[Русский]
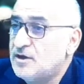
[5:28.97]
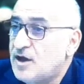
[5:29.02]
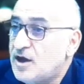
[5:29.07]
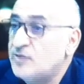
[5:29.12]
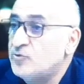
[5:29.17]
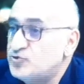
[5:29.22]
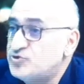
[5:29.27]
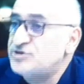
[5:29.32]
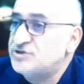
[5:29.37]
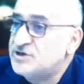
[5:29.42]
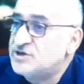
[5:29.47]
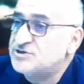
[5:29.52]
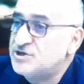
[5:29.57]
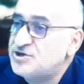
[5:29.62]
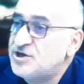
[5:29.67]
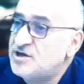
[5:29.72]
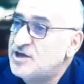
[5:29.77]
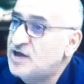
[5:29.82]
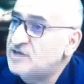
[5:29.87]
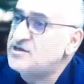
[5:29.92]
А научить это
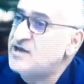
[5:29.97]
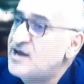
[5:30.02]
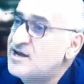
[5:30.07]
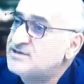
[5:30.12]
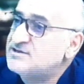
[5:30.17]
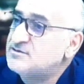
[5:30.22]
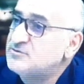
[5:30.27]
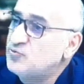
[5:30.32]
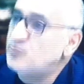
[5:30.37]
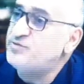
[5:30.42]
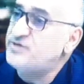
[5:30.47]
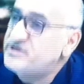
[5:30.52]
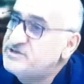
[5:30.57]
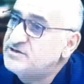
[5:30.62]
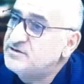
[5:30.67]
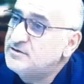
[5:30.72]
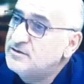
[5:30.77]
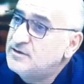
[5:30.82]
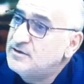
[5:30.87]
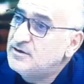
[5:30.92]
означает отнять,
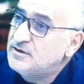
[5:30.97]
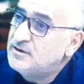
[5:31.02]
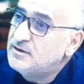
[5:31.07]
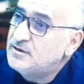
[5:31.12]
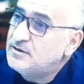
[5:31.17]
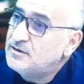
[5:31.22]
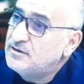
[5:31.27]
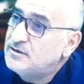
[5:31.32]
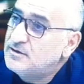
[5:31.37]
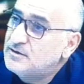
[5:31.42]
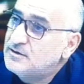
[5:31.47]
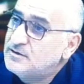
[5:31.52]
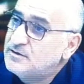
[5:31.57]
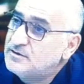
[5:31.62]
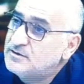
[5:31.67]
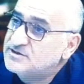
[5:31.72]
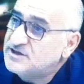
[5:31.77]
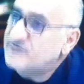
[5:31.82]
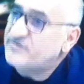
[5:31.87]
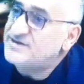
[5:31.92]
убить,
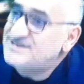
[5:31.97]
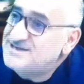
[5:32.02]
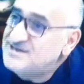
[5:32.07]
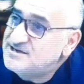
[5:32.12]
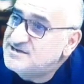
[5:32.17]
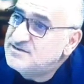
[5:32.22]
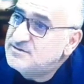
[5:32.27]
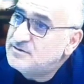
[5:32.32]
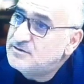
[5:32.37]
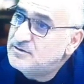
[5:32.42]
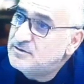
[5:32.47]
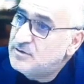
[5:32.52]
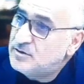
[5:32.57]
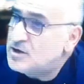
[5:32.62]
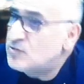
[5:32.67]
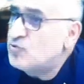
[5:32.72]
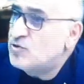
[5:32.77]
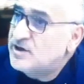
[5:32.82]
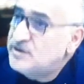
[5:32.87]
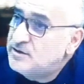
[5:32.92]
захватить. А
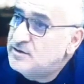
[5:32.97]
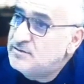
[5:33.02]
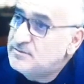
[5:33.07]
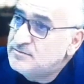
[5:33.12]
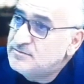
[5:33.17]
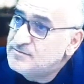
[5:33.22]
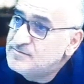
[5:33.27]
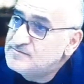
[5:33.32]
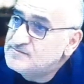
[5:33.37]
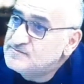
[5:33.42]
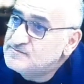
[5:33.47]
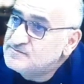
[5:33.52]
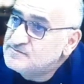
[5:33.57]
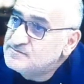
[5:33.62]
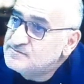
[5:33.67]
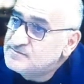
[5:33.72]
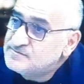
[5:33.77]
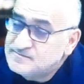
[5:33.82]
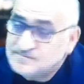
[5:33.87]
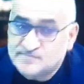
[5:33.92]
как Украина?
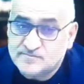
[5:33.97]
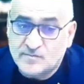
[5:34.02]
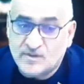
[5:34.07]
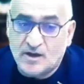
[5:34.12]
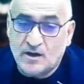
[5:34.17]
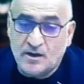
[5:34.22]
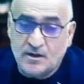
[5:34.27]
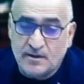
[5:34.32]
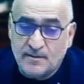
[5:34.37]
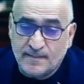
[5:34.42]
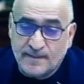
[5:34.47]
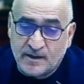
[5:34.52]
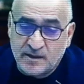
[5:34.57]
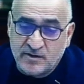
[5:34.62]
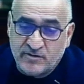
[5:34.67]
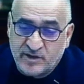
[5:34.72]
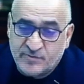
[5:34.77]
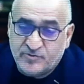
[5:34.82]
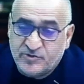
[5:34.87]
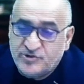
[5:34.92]
А, когда
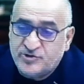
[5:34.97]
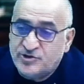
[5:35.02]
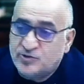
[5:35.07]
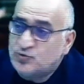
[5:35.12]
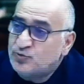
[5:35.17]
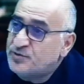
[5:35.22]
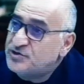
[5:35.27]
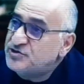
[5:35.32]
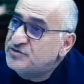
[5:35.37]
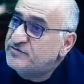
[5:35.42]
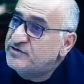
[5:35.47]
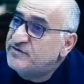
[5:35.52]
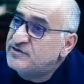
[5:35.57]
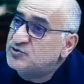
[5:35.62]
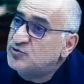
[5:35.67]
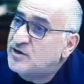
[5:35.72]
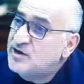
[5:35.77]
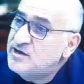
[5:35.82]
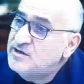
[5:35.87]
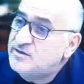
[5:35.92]
говорят, нету причин воевать с
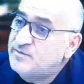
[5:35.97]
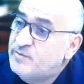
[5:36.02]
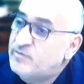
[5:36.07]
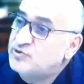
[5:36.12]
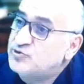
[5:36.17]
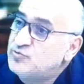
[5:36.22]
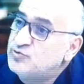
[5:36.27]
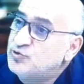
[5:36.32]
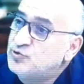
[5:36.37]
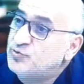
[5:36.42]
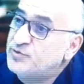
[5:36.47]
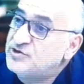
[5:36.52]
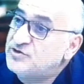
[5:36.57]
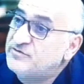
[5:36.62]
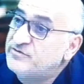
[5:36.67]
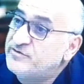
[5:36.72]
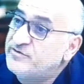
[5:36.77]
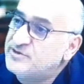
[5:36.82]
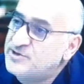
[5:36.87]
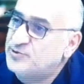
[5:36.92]
Украиной, по большому счету
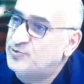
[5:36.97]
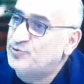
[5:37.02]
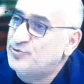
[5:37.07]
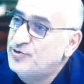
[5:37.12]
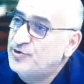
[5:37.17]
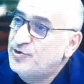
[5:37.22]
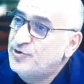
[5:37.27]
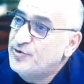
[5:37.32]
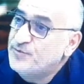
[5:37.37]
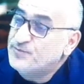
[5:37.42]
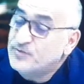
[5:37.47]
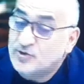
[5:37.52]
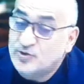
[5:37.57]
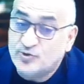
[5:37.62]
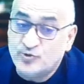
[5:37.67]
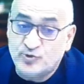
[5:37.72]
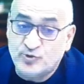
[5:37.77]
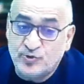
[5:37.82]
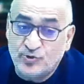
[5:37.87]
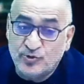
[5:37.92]
причины воевать нету.
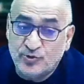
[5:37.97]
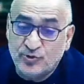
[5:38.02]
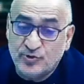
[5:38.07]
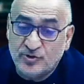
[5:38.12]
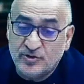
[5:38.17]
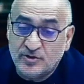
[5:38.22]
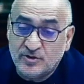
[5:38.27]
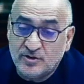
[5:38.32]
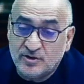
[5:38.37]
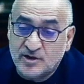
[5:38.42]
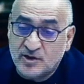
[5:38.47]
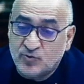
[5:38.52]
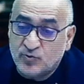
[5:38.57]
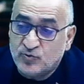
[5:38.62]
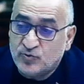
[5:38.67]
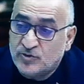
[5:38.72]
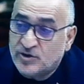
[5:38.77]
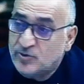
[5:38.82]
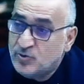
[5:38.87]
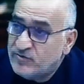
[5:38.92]
Но, как
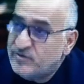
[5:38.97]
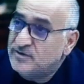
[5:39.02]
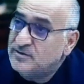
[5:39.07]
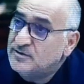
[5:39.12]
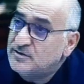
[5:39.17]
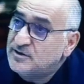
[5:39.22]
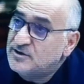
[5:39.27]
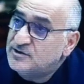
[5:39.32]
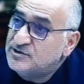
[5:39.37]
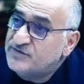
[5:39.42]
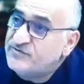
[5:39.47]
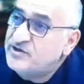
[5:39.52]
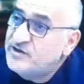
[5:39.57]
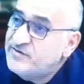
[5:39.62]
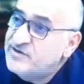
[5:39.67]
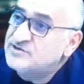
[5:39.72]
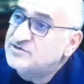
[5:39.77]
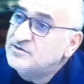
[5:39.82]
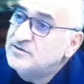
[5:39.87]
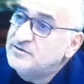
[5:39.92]
у Крылова, ты
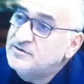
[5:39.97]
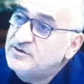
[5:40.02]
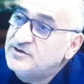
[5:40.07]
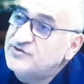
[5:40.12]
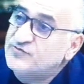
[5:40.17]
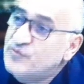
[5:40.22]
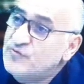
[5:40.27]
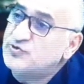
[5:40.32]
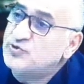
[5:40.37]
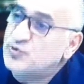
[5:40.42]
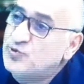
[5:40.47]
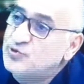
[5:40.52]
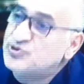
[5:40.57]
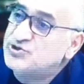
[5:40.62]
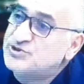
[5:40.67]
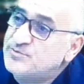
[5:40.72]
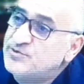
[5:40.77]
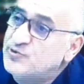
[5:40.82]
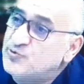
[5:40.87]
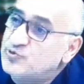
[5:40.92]
виноват лишь в том, что
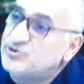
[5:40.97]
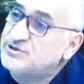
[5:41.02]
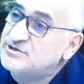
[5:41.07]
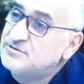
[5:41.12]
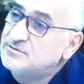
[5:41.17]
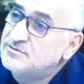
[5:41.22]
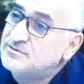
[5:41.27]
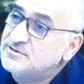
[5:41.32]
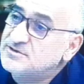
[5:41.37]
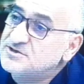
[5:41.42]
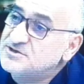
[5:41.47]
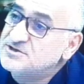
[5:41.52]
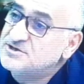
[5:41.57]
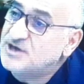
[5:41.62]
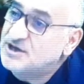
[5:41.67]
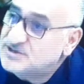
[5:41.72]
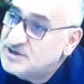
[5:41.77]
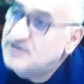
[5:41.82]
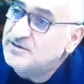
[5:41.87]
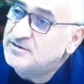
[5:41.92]
хочется мне кушать.
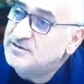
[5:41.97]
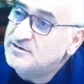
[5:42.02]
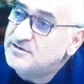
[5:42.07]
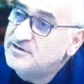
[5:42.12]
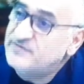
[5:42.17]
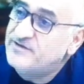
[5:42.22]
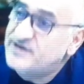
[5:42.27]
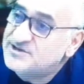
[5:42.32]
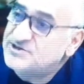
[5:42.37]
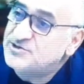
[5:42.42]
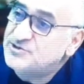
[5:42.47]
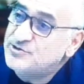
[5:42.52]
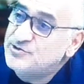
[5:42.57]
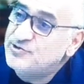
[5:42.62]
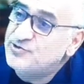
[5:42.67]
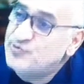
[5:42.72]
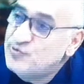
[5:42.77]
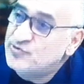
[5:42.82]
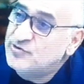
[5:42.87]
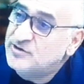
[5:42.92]
Сказал и влез
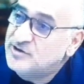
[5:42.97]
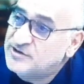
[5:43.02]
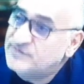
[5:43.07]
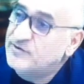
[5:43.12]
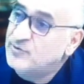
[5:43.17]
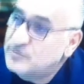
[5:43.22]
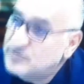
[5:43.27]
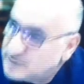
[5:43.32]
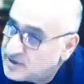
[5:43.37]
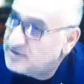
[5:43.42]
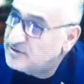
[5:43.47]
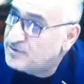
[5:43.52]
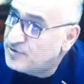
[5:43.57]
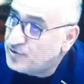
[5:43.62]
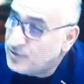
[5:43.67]
ягненка отволок. Да?